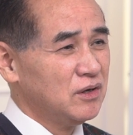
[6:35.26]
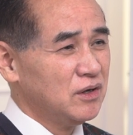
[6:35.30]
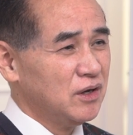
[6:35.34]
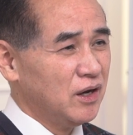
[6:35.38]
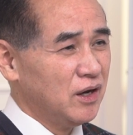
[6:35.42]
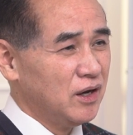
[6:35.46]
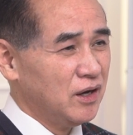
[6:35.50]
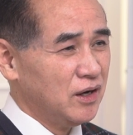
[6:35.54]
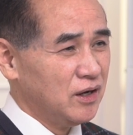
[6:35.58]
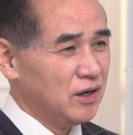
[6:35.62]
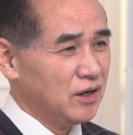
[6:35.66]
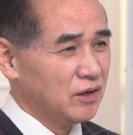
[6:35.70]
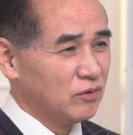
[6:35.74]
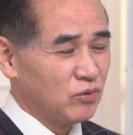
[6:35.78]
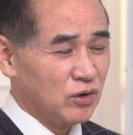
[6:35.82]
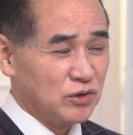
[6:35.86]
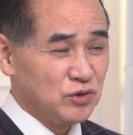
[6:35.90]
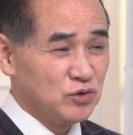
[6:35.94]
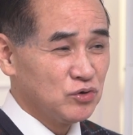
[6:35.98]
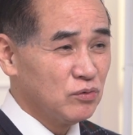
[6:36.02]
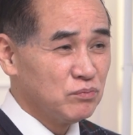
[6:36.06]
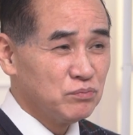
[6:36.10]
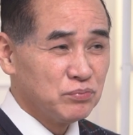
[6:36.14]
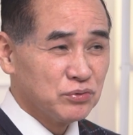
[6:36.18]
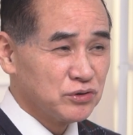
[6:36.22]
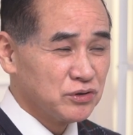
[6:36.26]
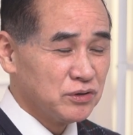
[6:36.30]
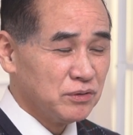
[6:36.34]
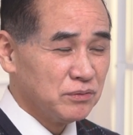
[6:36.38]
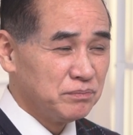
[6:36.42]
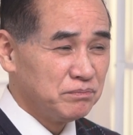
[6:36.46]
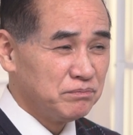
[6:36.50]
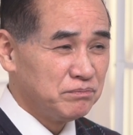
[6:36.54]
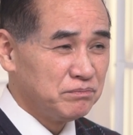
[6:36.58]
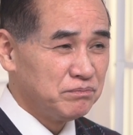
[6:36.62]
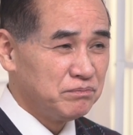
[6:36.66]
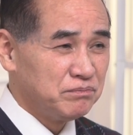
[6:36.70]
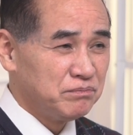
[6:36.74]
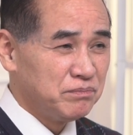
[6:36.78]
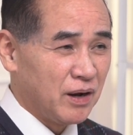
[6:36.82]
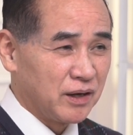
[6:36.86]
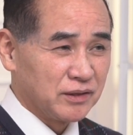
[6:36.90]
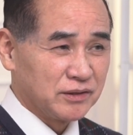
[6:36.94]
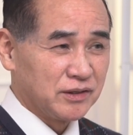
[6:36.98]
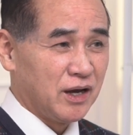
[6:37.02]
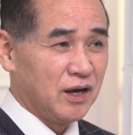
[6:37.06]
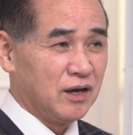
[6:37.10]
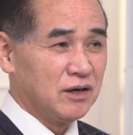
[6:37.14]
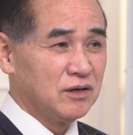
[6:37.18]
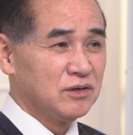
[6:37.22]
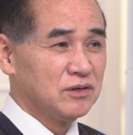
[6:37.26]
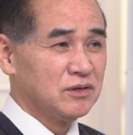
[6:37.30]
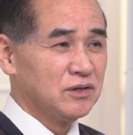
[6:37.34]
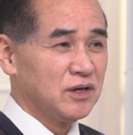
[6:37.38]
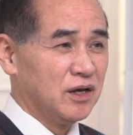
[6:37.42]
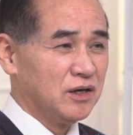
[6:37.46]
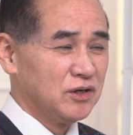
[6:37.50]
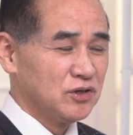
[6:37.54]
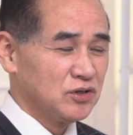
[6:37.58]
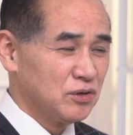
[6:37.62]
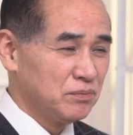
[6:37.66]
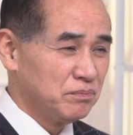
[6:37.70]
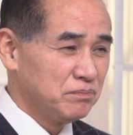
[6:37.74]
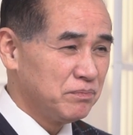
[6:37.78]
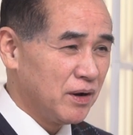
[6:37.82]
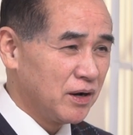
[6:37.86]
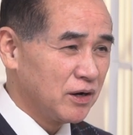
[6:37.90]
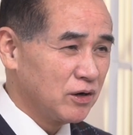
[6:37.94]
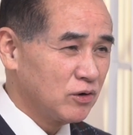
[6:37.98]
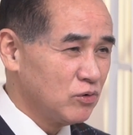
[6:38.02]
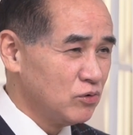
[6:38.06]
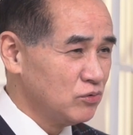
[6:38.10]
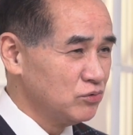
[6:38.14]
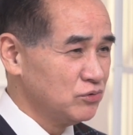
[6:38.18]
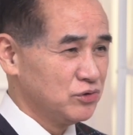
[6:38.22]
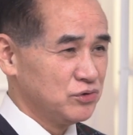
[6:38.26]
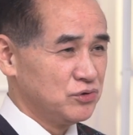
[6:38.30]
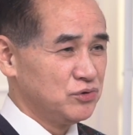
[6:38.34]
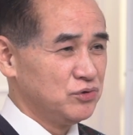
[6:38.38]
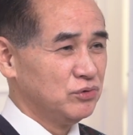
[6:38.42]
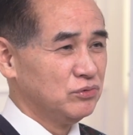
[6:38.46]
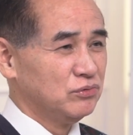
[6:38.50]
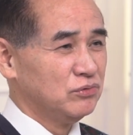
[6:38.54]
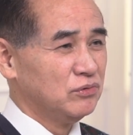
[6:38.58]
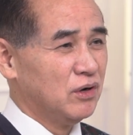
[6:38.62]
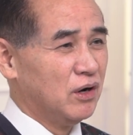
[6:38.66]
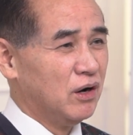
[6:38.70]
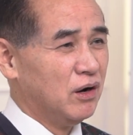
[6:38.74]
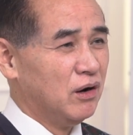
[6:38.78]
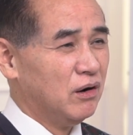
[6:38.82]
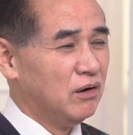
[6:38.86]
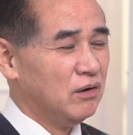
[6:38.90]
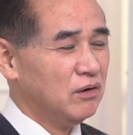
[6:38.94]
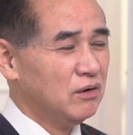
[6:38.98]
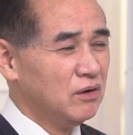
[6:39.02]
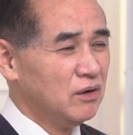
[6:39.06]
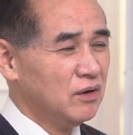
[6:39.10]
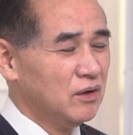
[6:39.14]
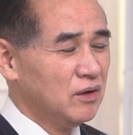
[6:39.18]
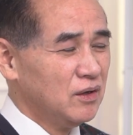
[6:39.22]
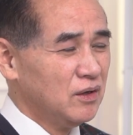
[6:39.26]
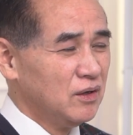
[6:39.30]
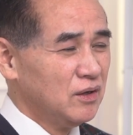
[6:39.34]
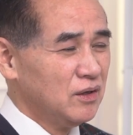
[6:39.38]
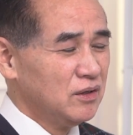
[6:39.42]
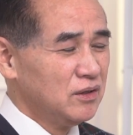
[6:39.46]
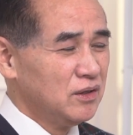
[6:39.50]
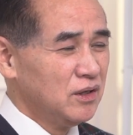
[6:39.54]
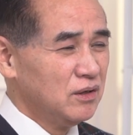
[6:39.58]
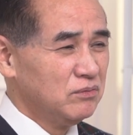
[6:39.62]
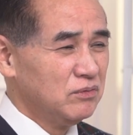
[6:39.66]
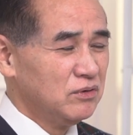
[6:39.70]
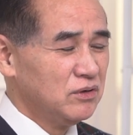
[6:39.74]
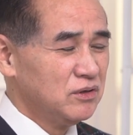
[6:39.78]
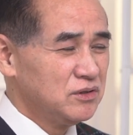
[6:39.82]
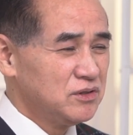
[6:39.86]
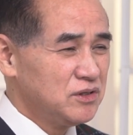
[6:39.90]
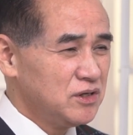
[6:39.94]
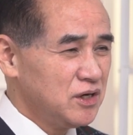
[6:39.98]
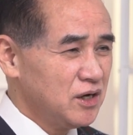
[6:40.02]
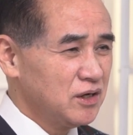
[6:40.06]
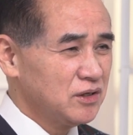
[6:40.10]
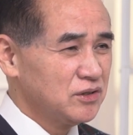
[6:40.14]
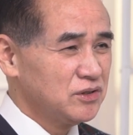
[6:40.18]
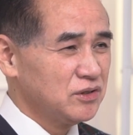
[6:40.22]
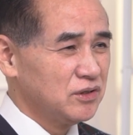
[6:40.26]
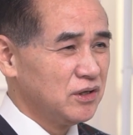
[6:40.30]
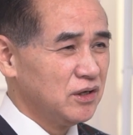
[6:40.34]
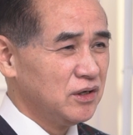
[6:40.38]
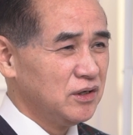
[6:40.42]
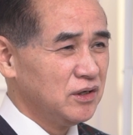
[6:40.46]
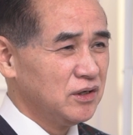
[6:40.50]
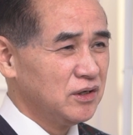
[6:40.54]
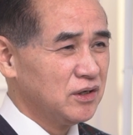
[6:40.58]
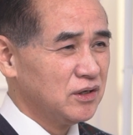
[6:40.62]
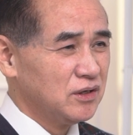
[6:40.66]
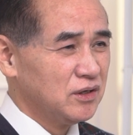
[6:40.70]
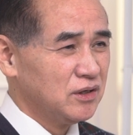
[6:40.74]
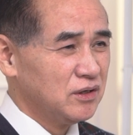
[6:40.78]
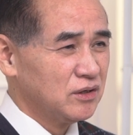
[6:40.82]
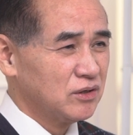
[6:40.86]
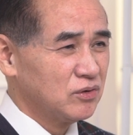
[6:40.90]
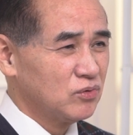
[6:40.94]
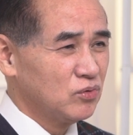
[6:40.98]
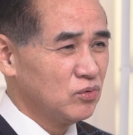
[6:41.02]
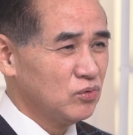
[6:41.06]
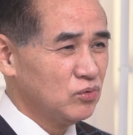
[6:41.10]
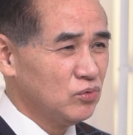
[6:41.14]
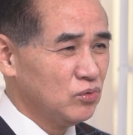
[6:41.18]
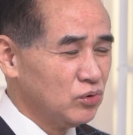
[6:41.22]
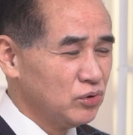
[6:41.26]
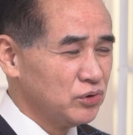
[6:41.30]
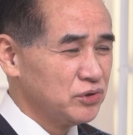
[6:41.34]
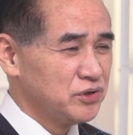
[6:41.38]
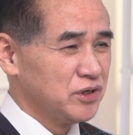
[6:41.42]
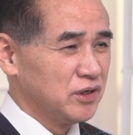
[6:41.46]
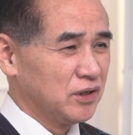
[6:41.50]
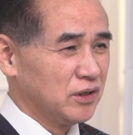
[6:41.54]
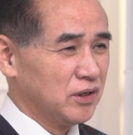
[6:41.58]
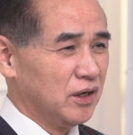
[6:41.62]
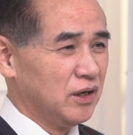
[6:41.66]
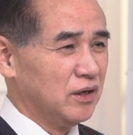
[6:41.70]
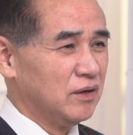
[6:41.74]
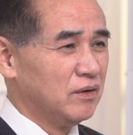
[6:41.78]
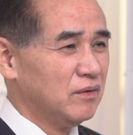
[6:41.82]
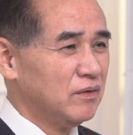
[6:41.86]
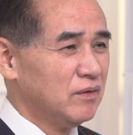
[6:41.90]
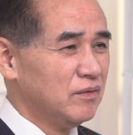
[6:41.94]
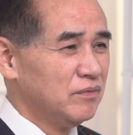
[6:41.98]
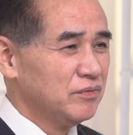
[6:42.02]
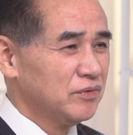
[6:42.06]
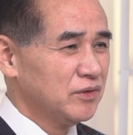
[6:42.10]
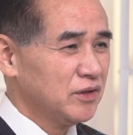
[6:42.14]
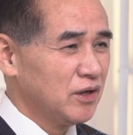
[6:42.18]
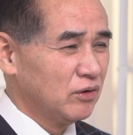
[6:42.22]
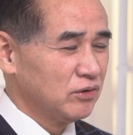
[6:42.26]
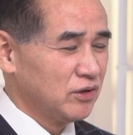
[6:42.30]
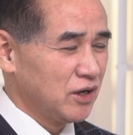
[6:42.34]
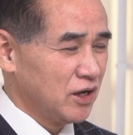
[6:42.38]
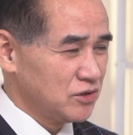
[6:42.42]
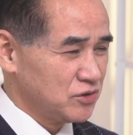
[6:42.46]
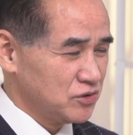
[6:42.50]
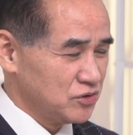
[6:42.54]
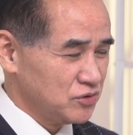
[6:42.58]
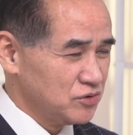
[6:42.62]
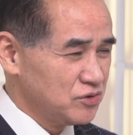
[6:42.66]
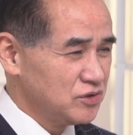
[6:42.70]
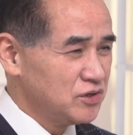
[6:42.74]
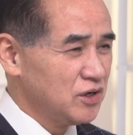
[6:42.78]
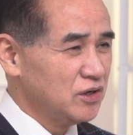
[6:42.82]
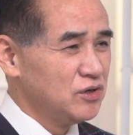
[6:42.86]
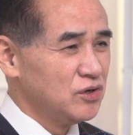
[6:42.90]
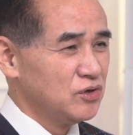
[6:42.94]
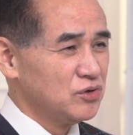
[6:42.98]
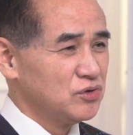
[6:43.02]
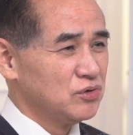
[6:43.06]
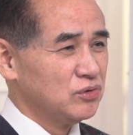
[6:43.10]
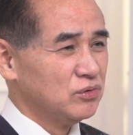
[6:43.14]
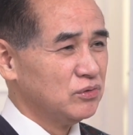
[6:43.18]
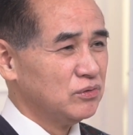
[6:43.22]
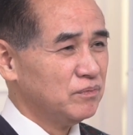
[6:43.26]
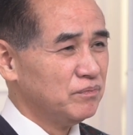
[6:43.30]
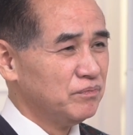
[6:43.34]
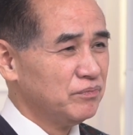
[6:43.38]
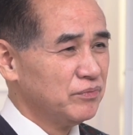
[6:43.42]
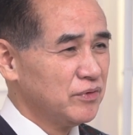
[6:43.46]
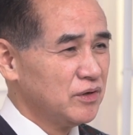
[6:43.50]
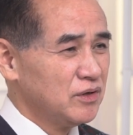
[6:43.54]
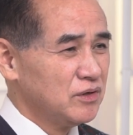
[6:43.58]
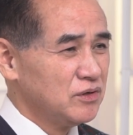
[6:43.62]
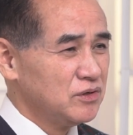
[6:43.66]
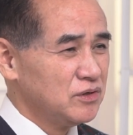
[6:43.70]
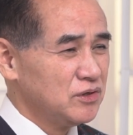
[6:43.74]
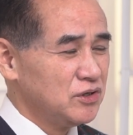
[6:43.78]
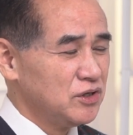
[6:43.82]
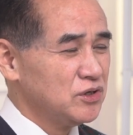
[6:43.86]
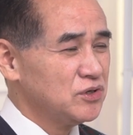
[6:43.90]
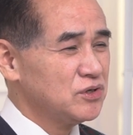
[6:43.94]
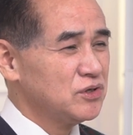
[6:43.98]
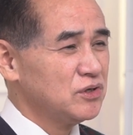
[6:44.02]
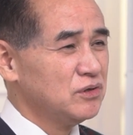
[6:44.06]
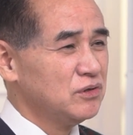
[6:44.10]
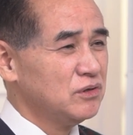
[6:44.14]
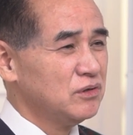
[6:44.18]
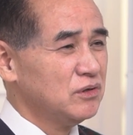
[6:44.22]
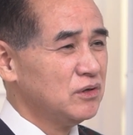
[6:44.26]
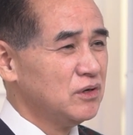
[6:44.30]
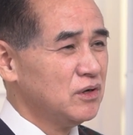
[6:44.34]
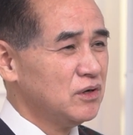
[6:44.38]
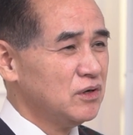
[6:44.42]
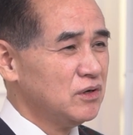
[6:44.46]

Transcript: 呃，管仲不是帮他，才是帮公子纠啊。那么这样子的一个过程呢，到他执政的时候，其实。